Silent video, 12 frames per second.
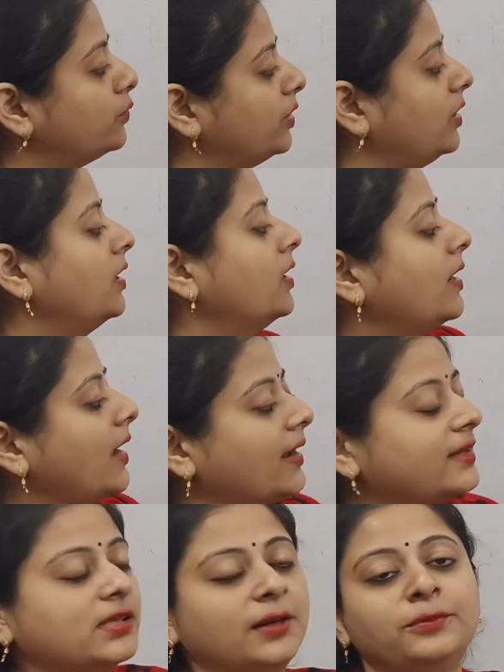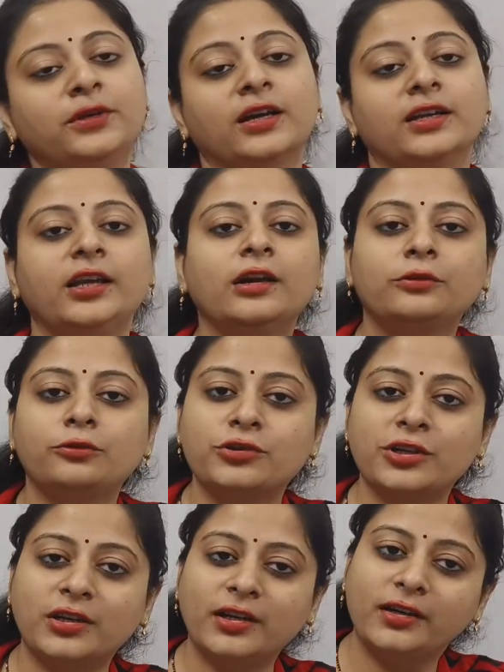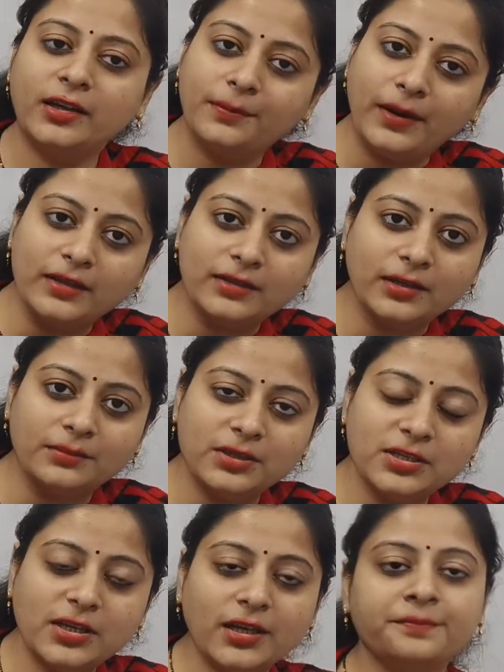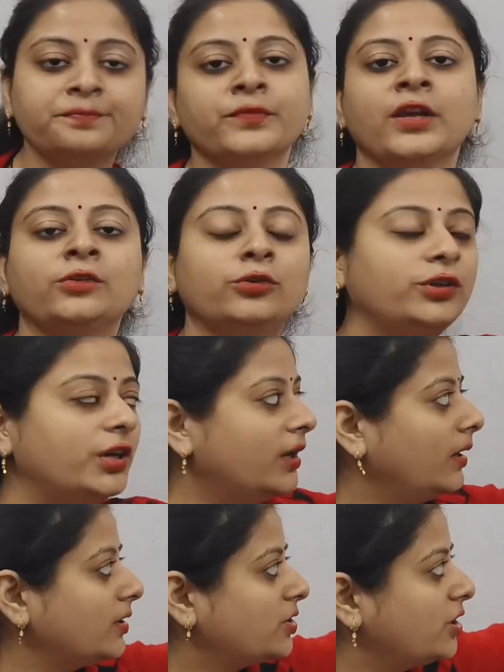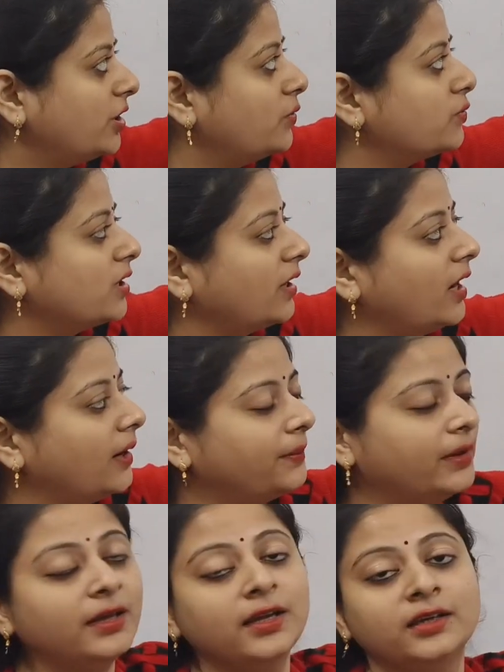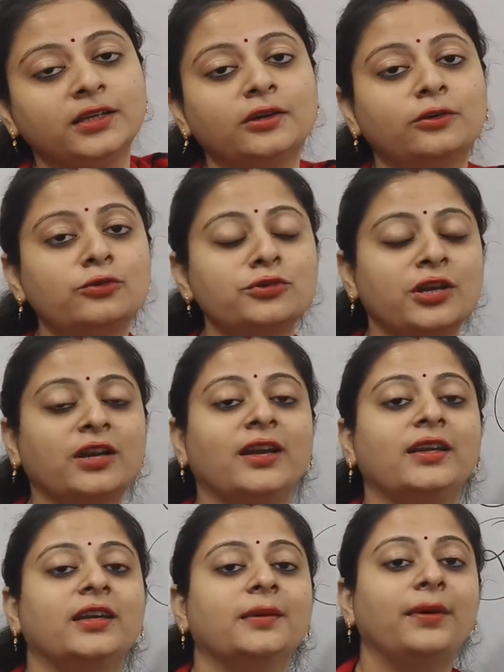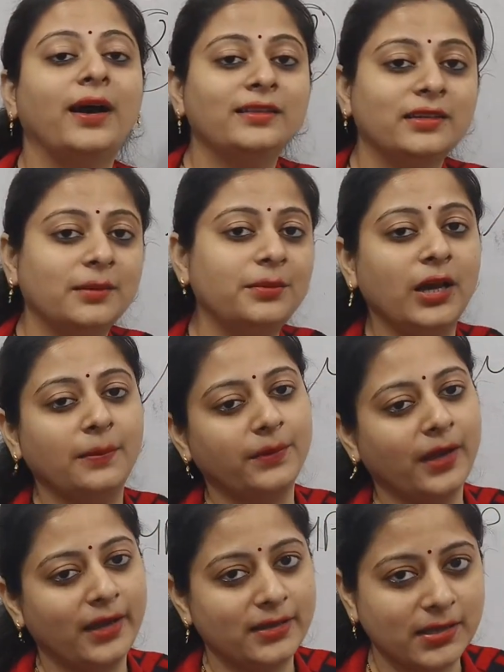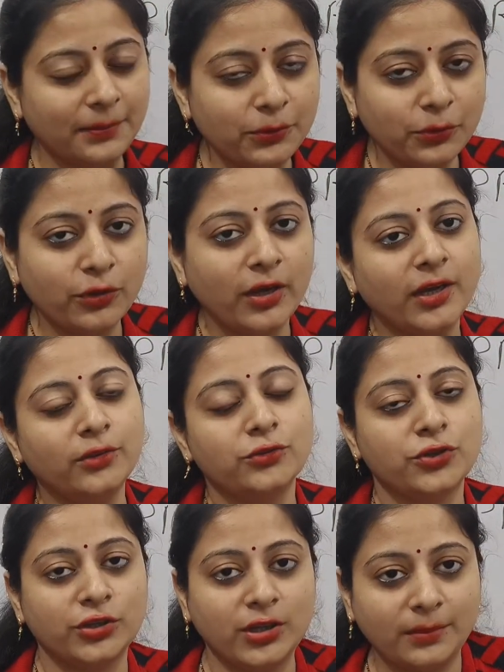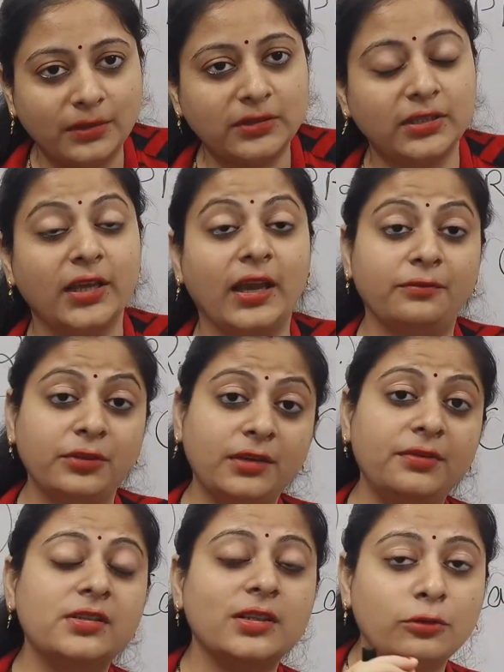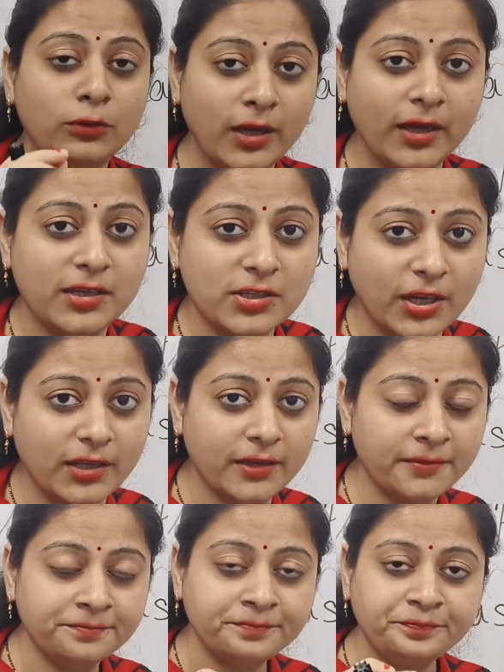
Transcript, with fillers: उन्होंने एक्सेप्ट कर लिया क्रूशल डेट के बाद का भी ठीक है तो ये अच्छी न्यूज़ है यहाँ पर कि क्रूशल डेट के बाद का भी आपका एक्सेप्ट हो रहा है तो चिंता मत करिए एफिडेविट ज़रूर लेकर जाइए